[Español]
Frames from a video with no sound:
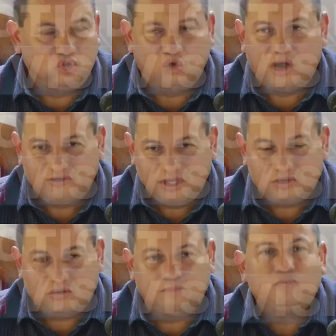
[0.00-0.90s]
No ha
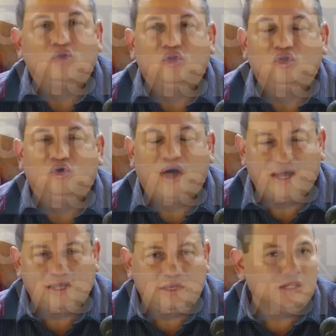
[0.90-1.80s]
habido, no
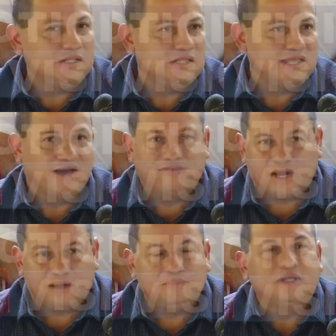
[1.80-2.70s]
hay, ni
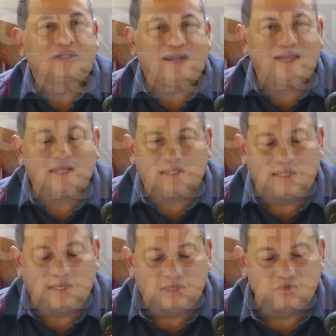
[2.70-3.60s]
habrá mientras él
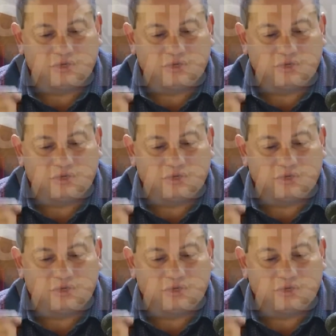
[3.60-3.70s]
esté en su